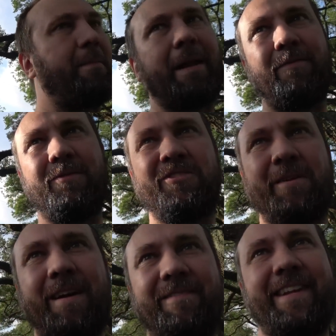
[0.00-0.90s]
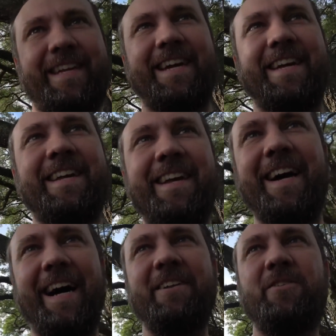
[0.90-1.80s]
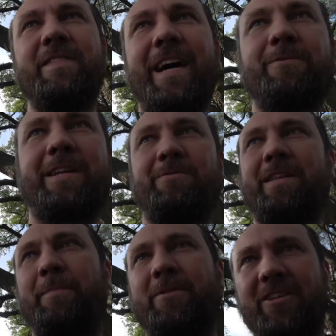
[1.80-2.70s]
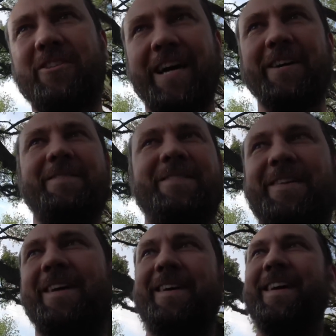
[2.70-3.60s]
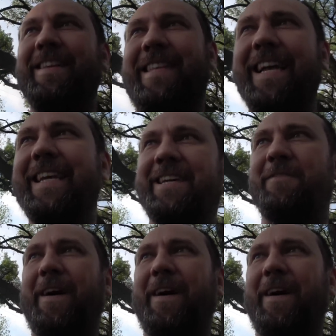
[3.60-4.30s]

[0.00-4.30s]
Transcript: Dobra, wyłączam kamerkę, ale dziwne autka tutaj podjeżdżają. ten jaki